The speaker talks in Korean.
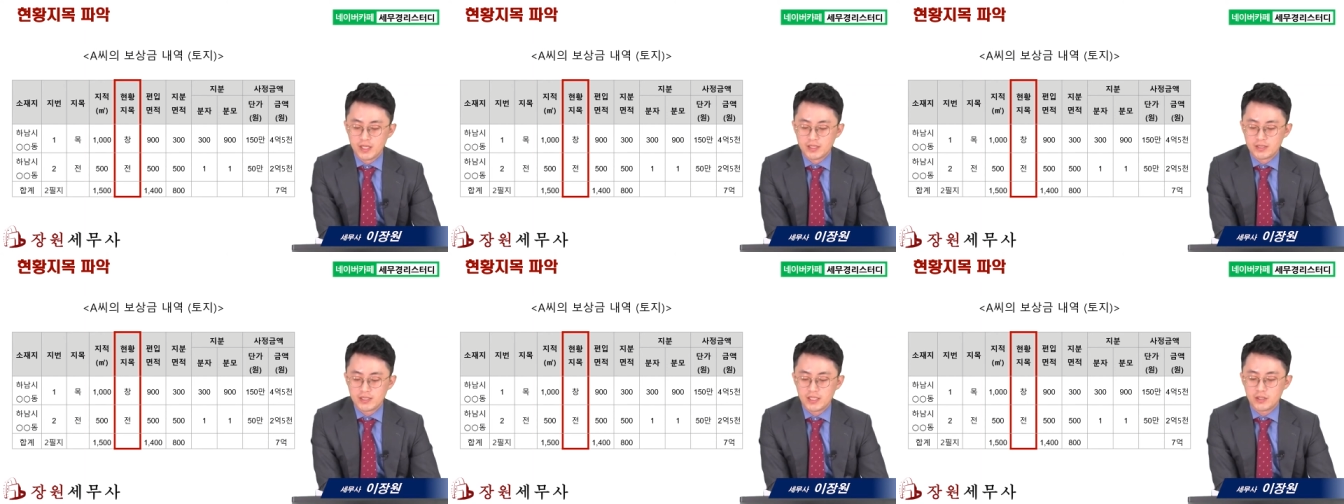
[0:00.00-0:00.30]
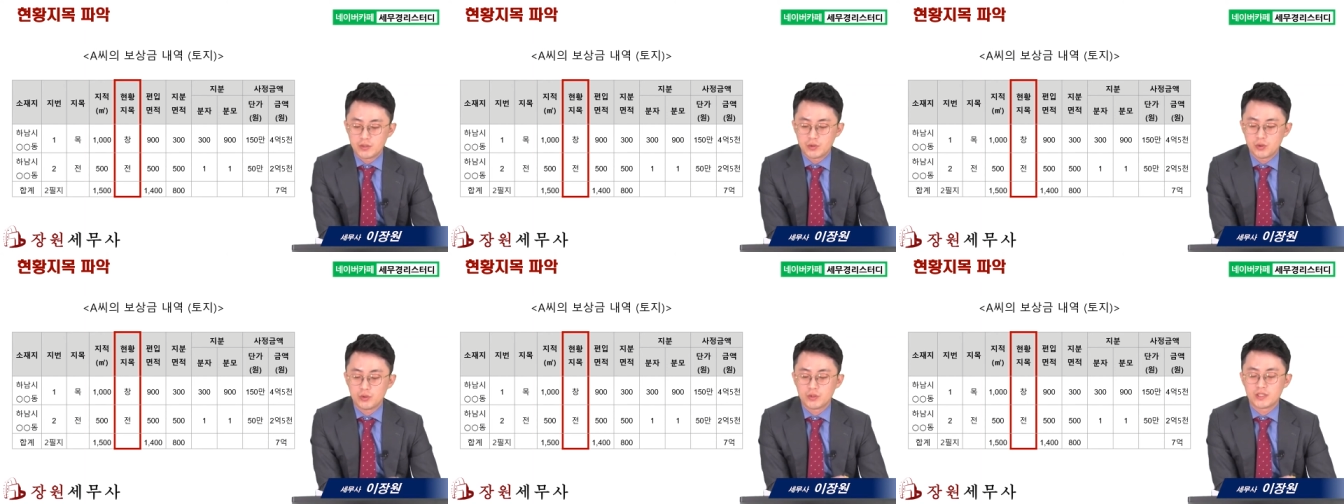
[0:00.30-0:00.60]

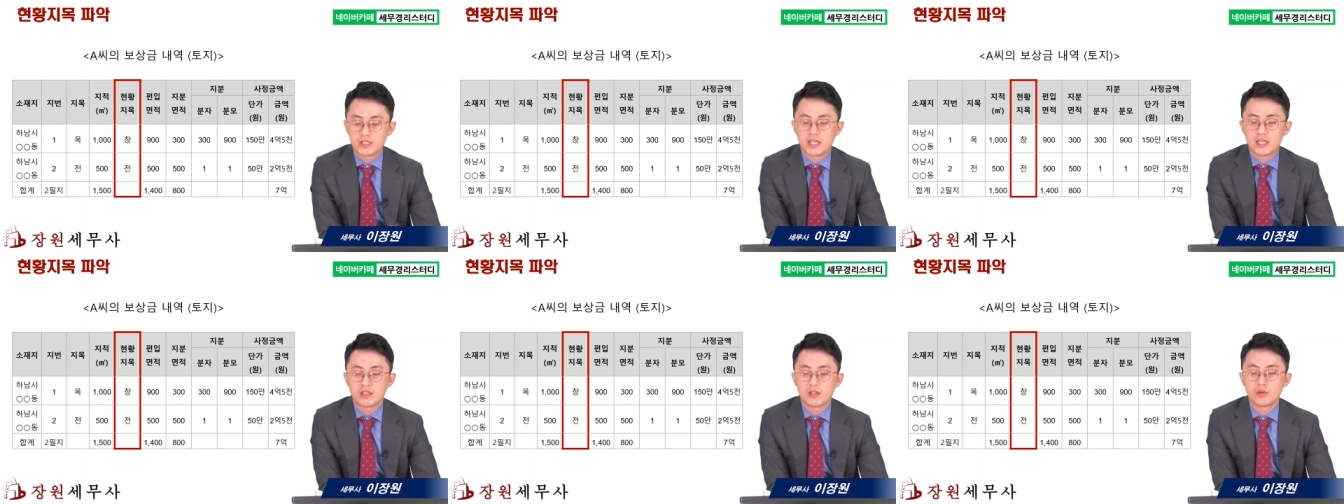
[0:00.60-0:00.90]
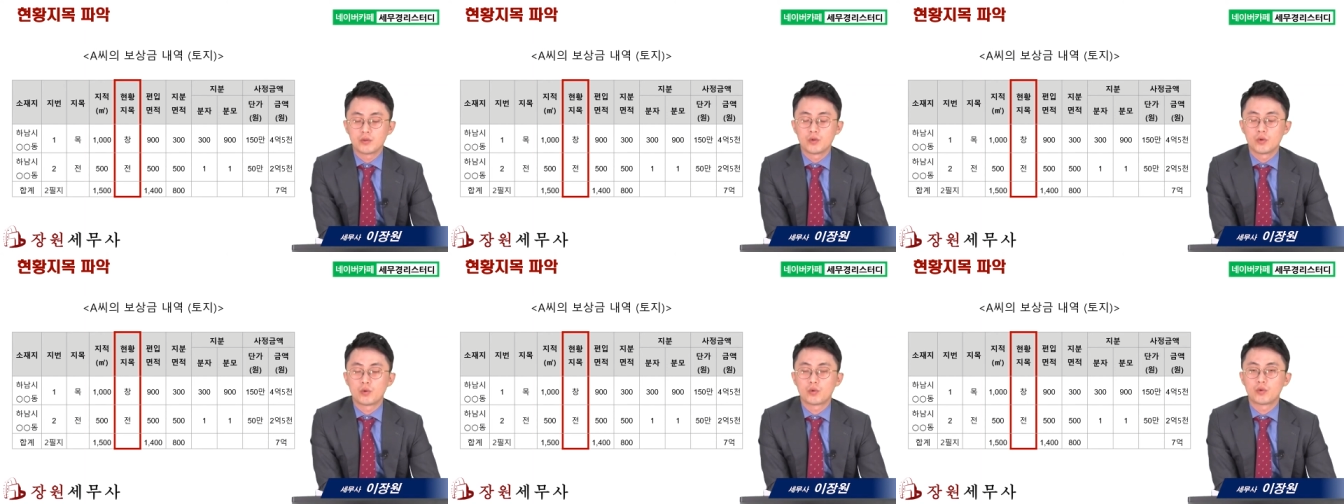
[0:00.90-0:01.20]
제촌
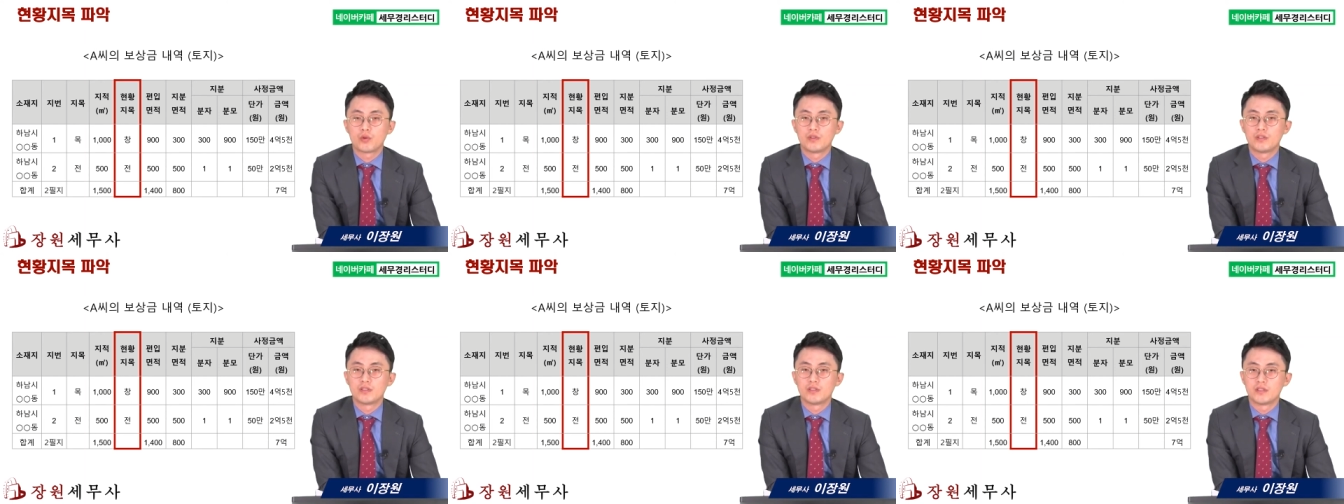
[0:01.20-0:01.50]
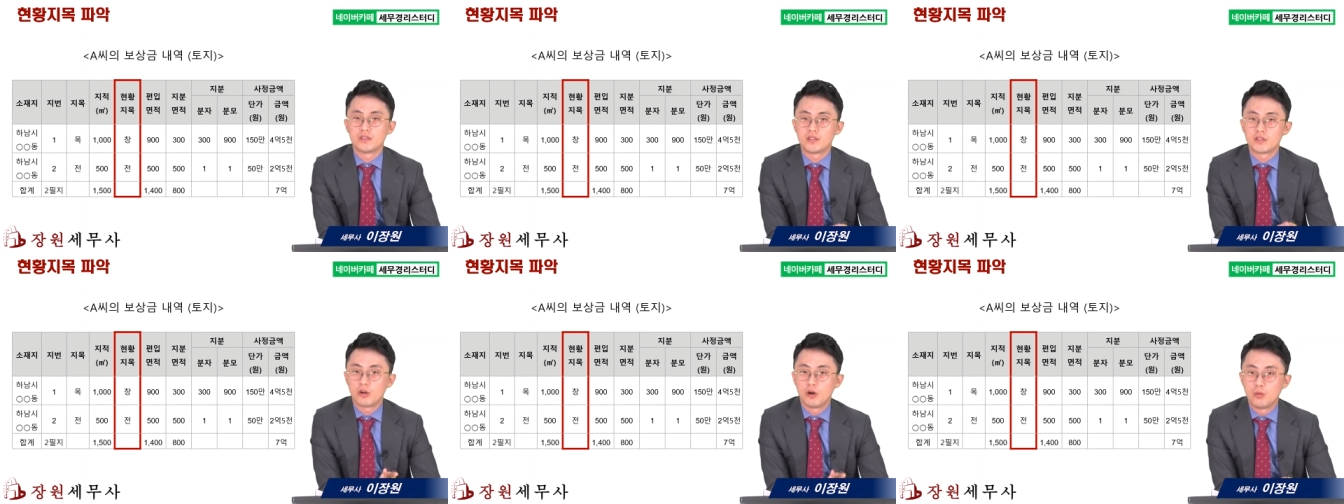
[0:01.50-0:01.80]
자격 요건
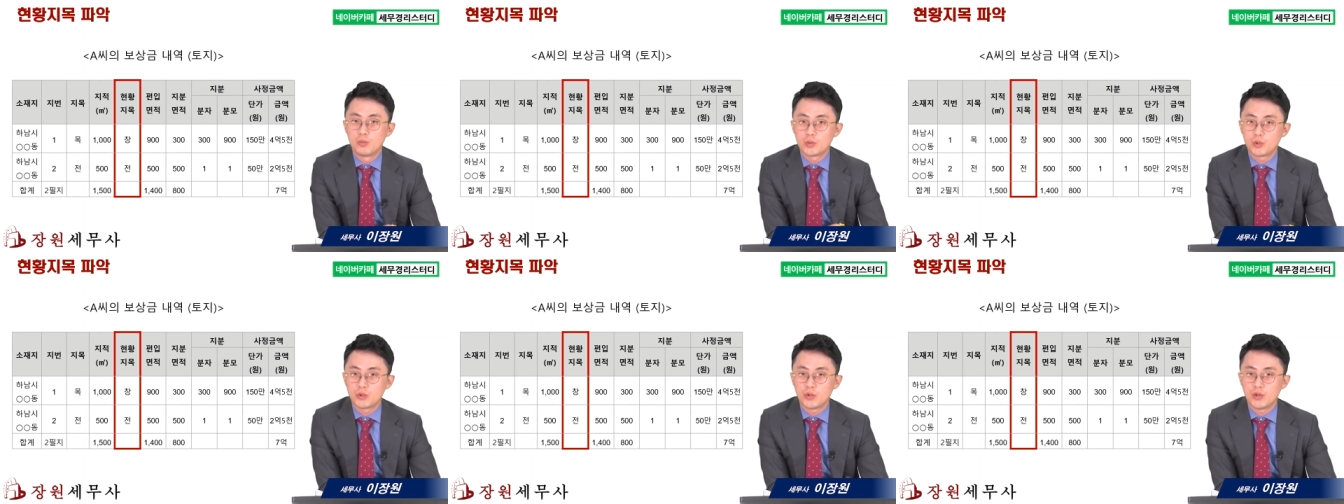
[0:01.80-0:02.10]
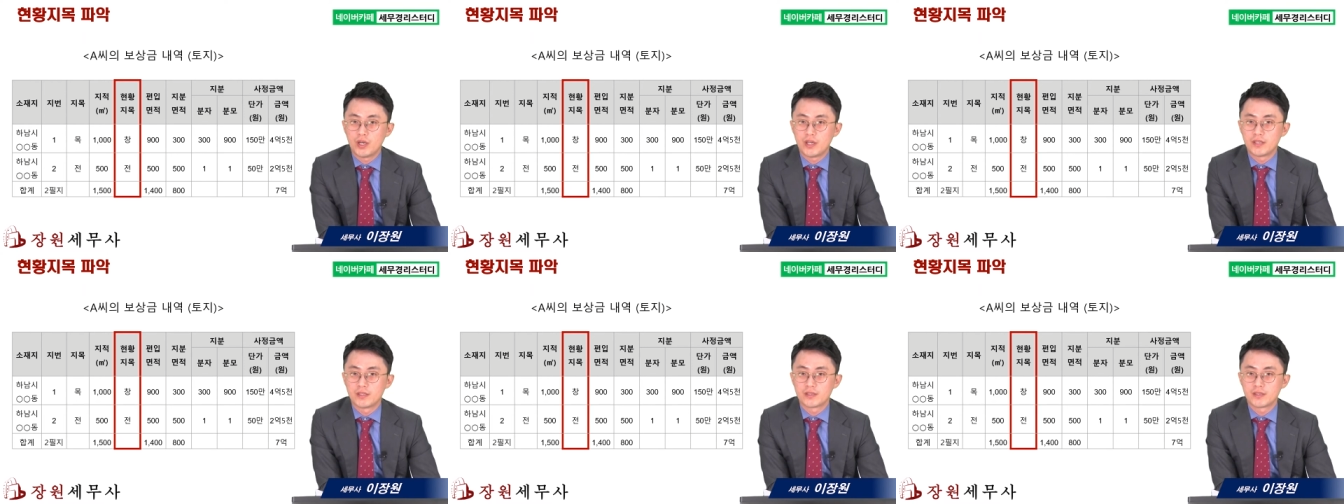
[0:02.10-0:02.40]
등을
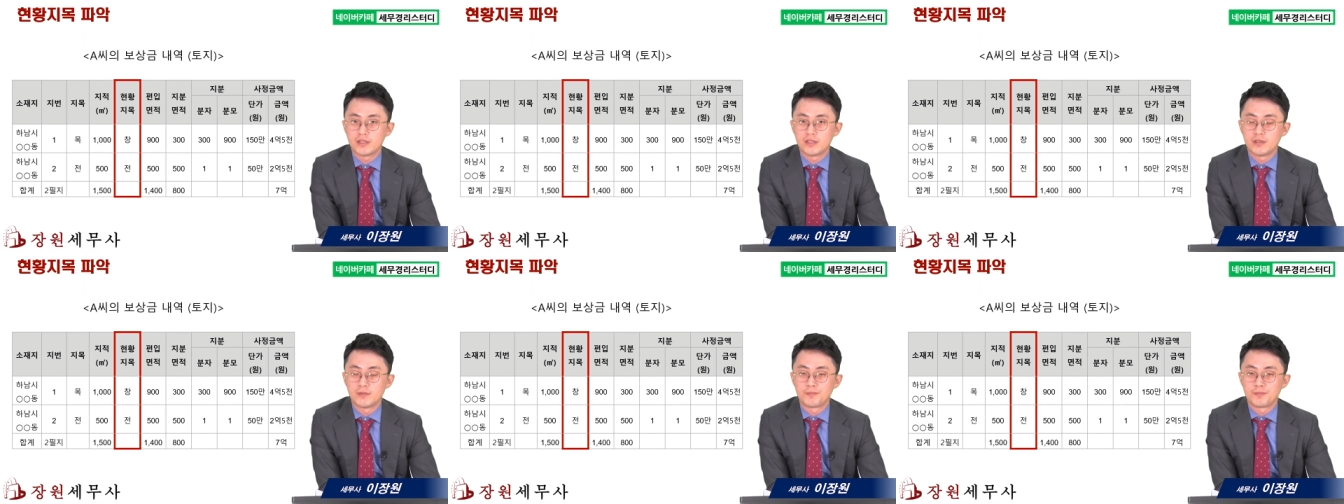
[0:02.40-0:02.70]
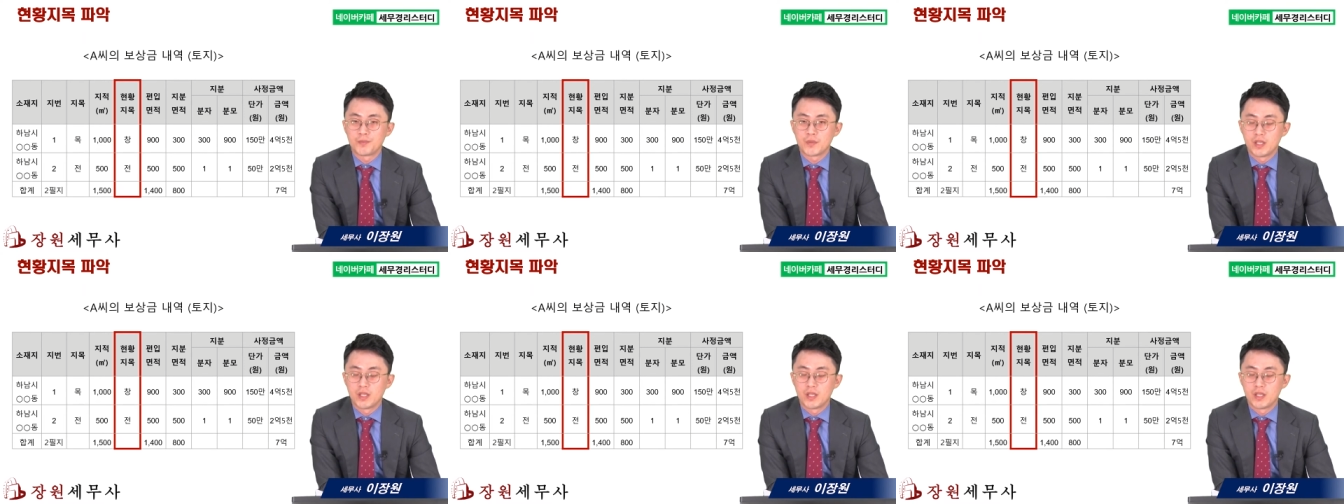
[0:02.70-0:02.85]
검토하여서